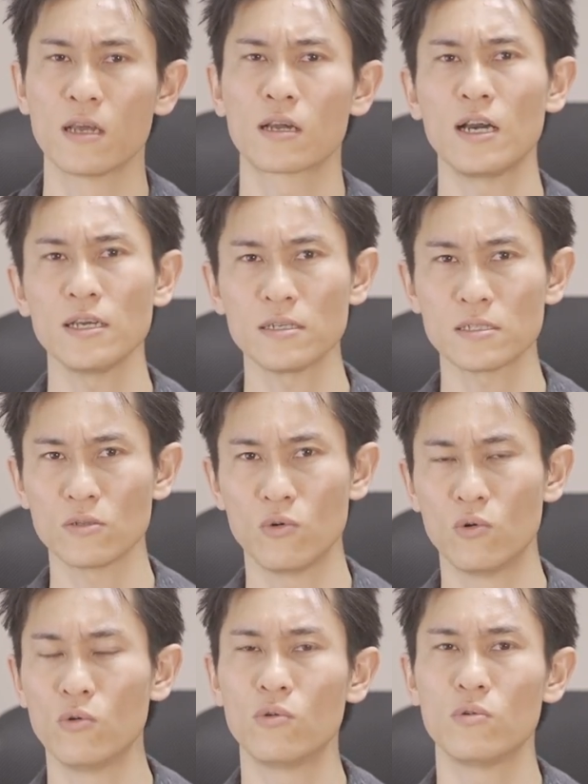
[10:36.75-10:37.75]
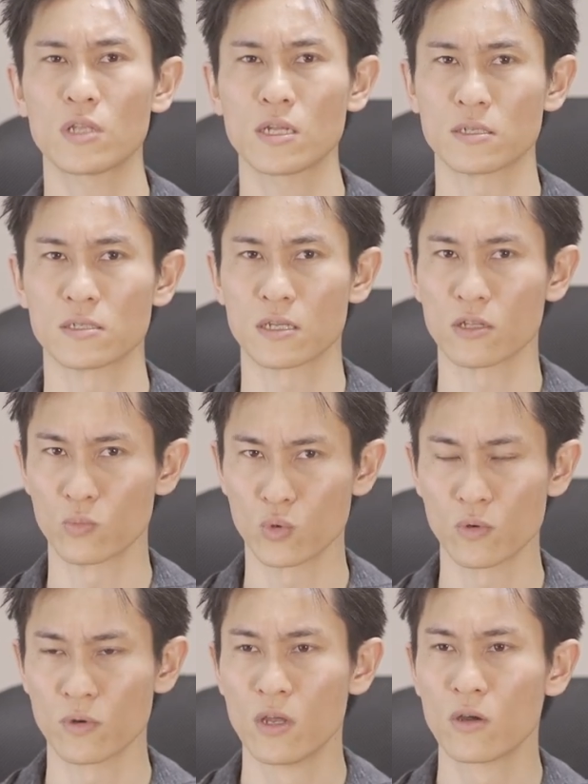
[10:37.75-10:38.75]
解決の方法なんですけど
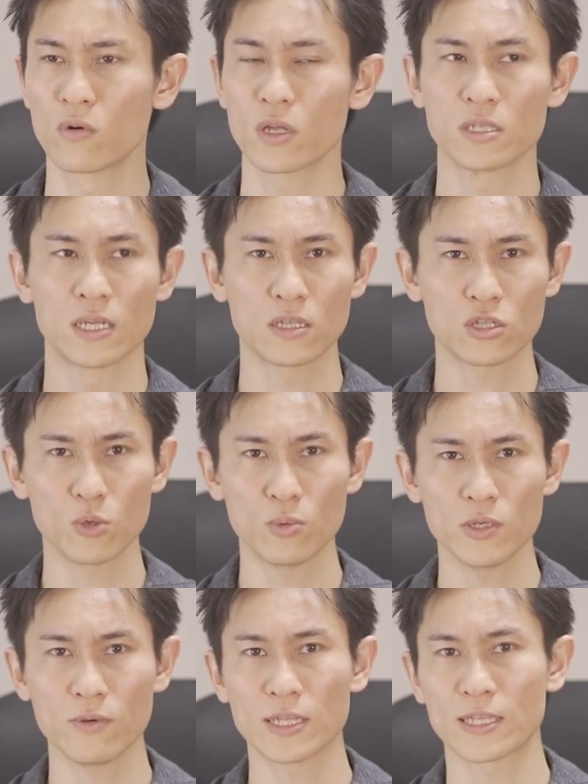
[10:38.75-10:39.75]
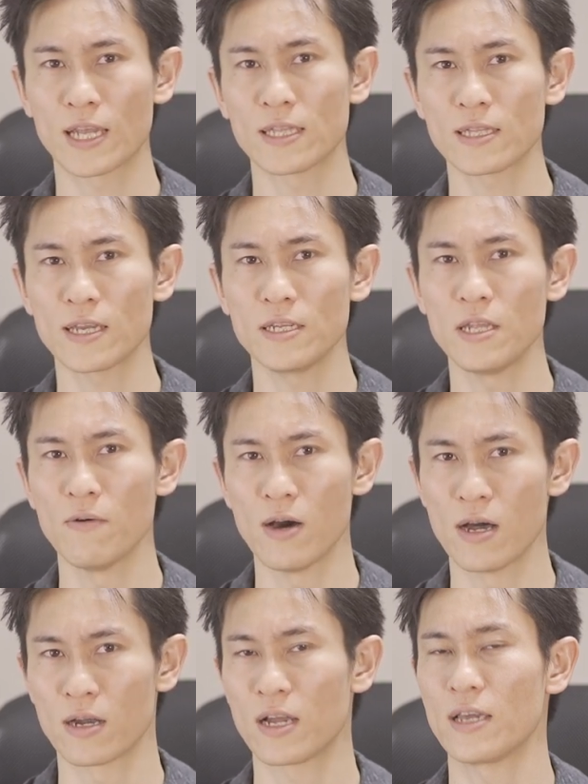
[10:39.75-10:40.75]
も、これ ZV-1 単体で
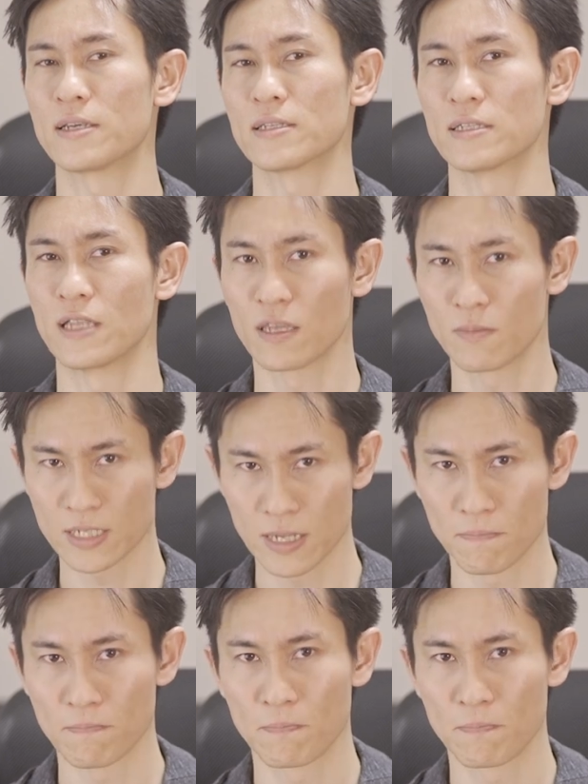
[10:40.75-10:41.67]
は解決できません。